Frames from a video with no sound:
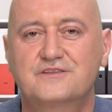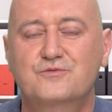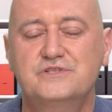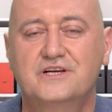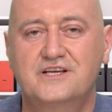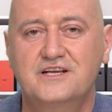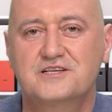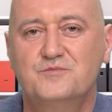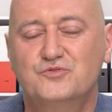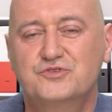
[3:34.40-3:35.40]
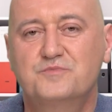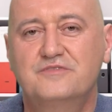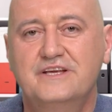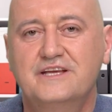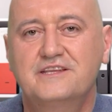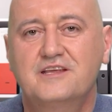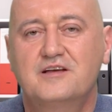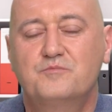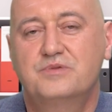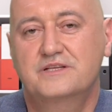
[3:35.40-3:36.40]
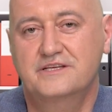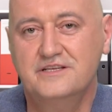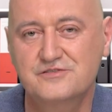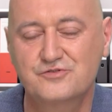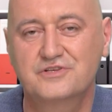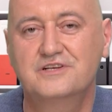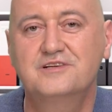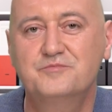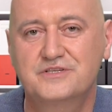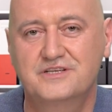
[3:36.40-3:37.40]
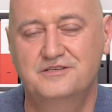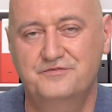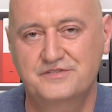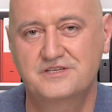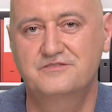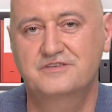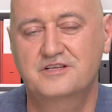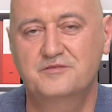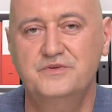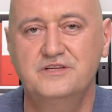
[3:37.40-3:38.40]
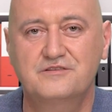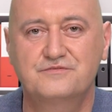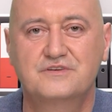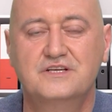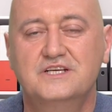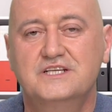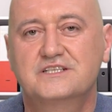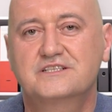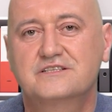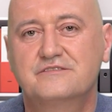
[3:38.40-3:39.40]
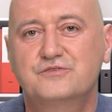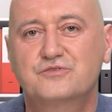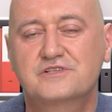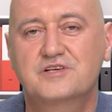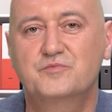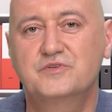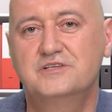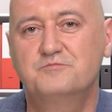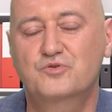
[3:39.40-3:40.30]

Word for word: Друзья, как же может повлиять на потенцию, на либидо дефицит витаминов? А, Все на самом деле